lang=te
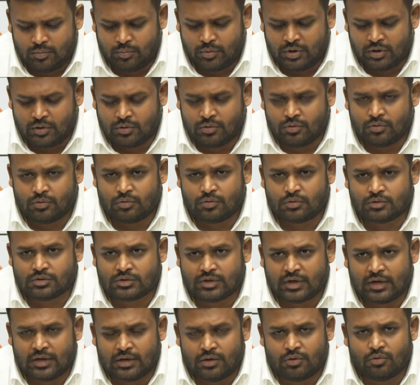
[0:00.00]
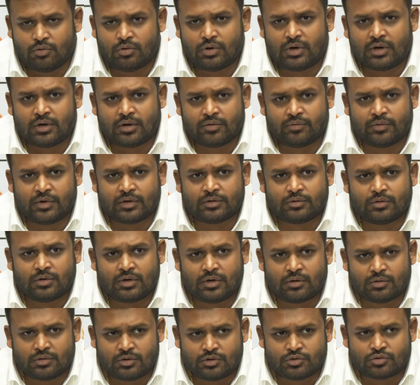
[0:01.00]
మరియు స్కిల్ ఉన్నంటి
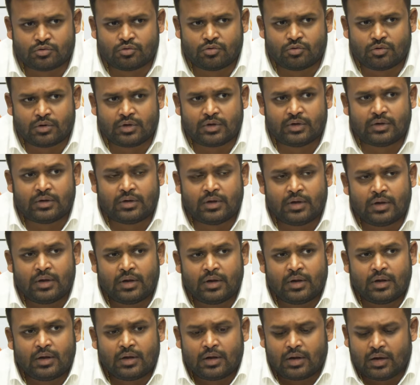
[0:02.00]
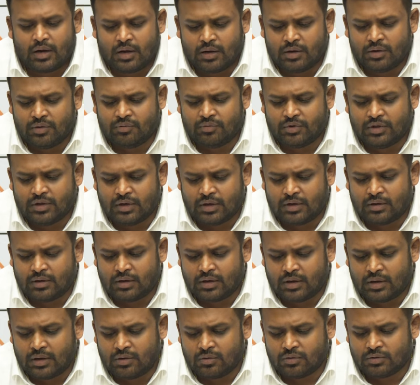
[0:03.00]
వ్యక్తులను తీసుకొని అన్ని
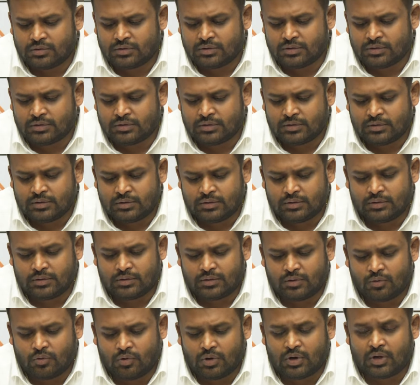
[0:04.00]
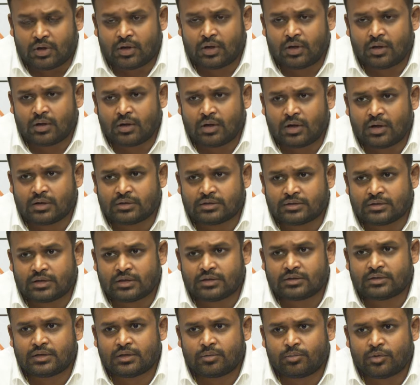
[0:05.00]
విధాలుగా ఆలోచించి ఒక
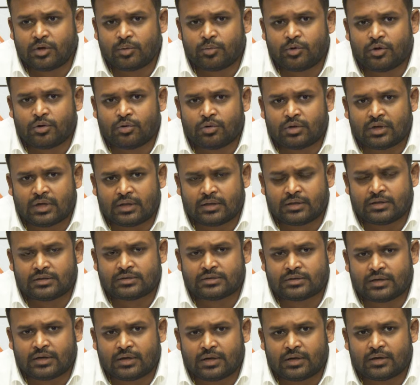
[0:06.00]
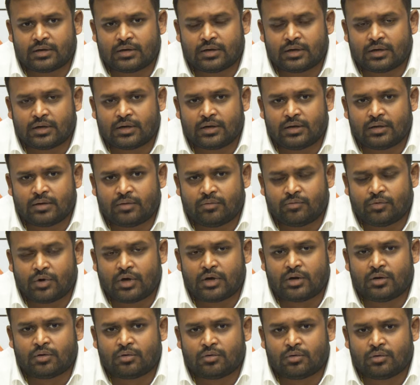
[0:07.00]
కన్స్ట్రక్షన్ మేము ఈరోజు అందిస్తే కనుక
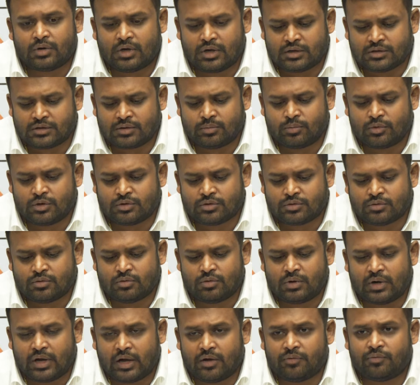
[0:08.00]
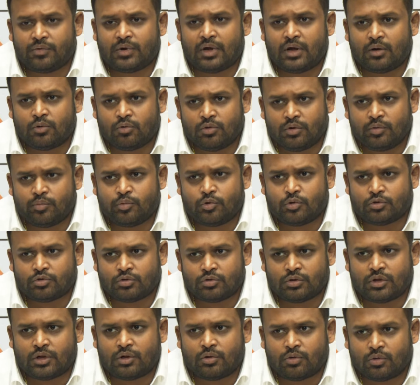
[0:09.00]
వాళ్లకు కస్టమర్స్కు లైఫ్ లాంగ్
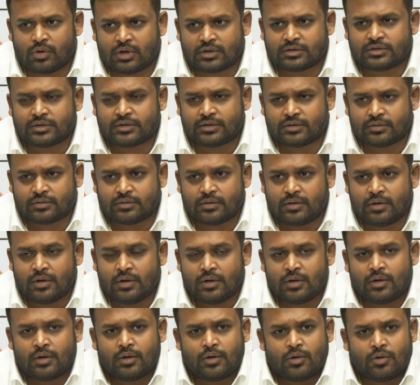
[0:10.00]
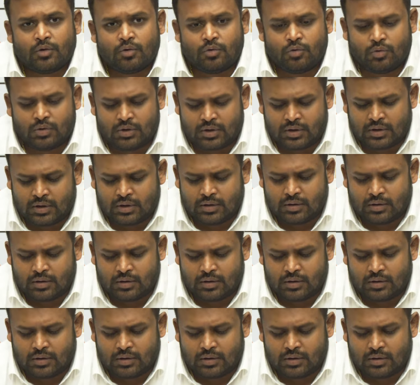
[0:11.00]
ఉండిపోతుంది అదొక అసెట్ ఒక